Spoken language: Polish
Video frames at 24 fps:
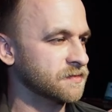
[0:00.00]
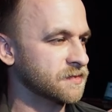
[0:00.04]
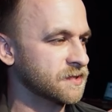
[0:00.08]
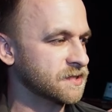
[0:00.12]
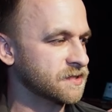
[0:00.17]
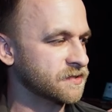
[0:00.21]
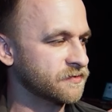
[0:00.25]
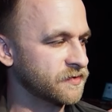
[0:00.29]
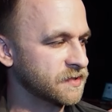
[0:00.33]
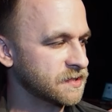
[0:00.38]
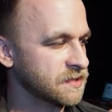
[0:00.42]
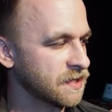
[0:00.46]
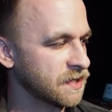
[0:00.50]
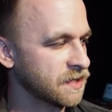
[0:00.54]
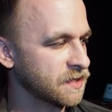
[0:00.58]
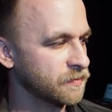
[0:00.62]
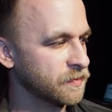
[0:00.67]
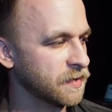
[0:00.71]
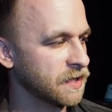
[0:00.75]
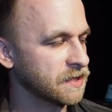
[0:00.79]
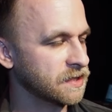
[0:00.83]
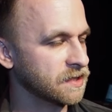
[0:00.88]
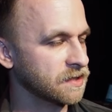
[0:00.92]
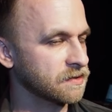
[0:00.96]
to jest kwestia
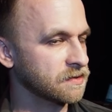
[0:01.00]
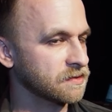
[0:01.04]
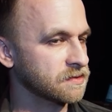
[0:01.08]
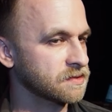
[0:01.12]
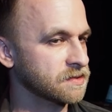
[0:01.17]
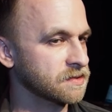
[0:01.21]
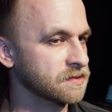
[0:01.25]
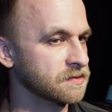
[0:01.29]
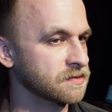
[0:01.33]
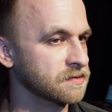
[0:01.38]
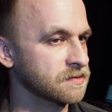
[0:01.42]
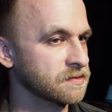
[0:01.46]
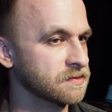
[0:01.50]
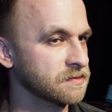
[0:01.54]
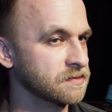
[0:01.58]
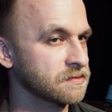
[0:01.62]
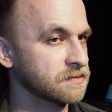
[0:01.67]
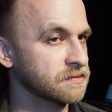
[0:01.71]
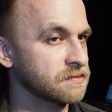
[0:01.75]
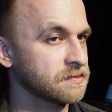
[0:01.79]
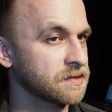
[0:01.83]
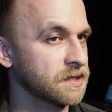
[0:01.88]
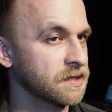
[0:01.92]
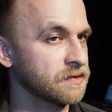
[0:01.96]
chyba tego, czy,
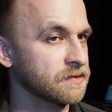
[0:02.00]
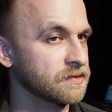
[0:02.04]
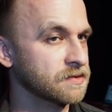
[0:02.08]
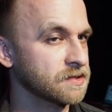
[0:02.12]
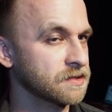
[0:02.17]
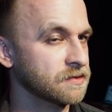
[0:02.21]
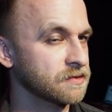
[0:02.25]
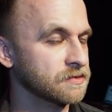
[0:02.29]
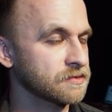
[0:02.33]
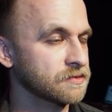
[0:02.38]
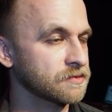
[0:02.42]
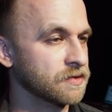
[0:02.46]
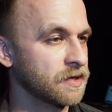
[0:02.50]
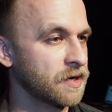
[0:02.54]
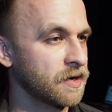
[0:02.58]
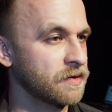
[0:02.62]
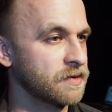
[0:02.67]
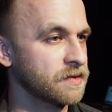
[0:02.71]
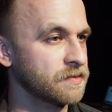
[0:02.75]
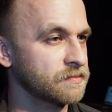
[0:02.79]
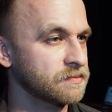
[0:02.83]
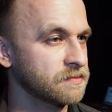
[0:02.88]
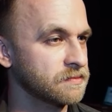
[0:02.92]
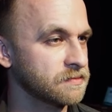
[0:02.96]
tego czego
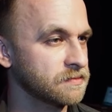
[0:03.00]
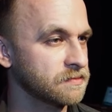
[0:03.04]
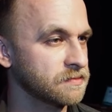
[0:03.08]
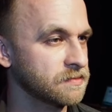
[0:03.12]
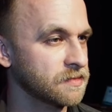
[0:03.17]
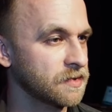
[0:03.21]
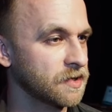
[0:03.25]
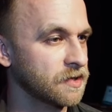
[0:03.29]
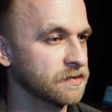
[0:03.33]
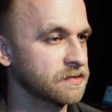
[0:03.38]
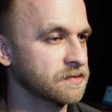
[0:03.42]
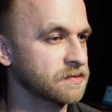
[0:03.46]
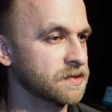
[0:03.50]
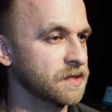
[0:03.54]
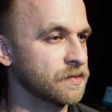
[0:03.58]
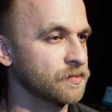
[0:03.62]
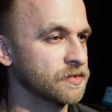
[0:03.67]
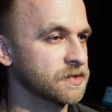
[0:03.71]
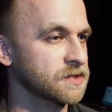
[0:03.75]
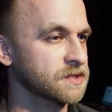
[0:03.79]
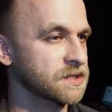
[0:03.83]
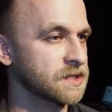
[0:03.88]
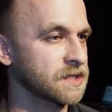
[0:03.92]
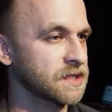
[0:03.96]
słuchałem od
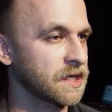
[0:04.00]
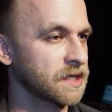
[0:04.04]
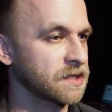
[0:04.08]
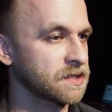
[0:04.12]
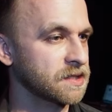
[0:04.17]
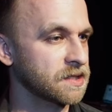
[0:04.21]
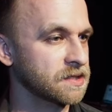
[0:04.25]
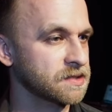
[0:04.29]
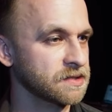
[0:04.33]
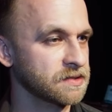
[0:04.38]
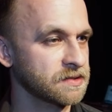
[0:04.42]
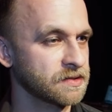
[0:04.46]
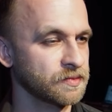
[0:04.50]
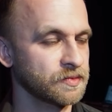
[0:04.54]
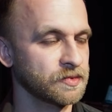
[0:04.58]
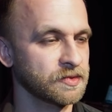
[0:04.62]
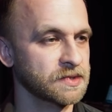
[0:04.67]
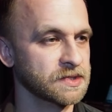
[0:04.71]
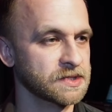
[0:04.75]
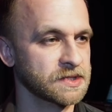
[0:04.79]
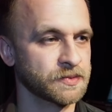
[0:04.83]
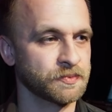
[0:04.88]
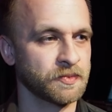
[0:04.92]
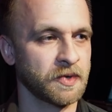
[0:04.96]
najmłodszych lat. Raczej to
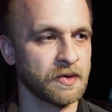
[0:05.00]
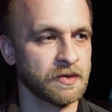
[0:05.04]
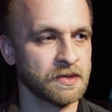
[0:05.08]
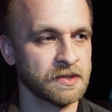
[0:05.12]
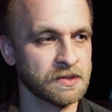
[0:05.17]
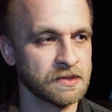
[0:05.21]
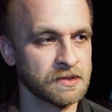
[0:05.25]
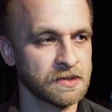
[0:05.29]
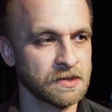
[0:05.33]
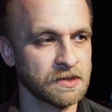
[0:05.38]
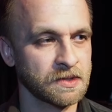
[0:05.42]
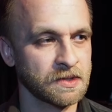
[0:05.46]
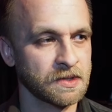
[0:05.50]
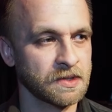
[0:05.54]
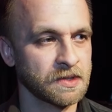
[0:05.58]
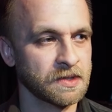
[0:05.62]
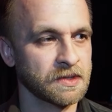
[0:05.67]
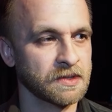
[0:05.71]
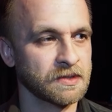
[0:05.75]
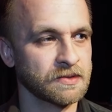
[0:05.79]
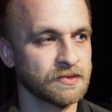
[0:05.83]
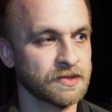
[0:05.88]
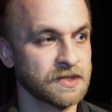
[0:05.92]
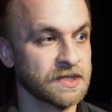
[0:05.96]
były zespoły
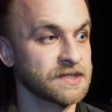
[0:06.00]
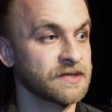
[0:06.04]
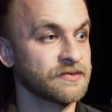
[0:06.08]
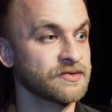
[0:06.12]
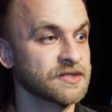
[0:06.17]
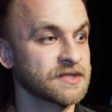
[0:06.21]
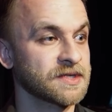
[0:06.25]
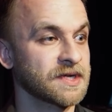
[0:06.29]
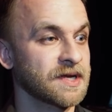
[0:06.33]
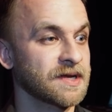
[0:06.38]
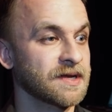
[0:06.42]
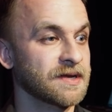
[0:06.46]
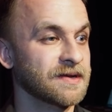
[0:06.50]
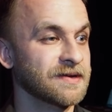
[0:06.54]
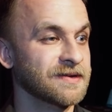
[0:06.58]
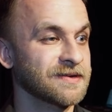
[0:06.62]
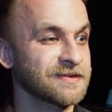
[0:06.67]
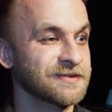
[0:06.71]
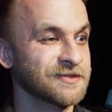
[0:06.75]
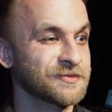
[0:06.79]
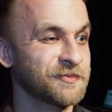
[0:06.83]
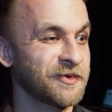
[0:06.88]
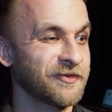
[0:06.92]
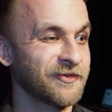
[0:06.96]
które zawsze
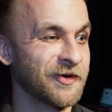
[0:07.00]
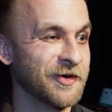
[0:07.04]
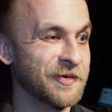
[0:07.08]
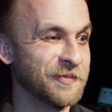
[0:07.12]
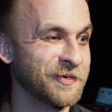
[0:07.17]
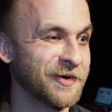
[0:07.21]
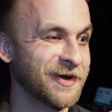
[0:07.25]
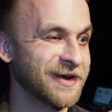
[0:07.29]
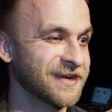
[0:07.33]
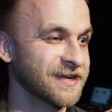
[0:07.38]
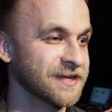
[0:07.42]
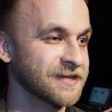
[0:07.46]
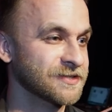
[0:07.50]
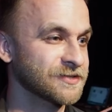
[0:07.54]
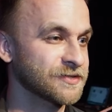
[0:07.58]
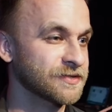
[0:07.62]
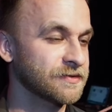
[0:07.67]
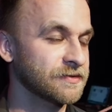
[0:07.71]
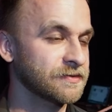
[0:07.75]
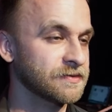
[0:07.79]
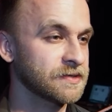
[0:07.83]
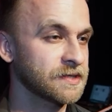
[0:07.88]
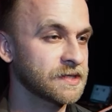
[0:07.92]
śpiewały po angielsku.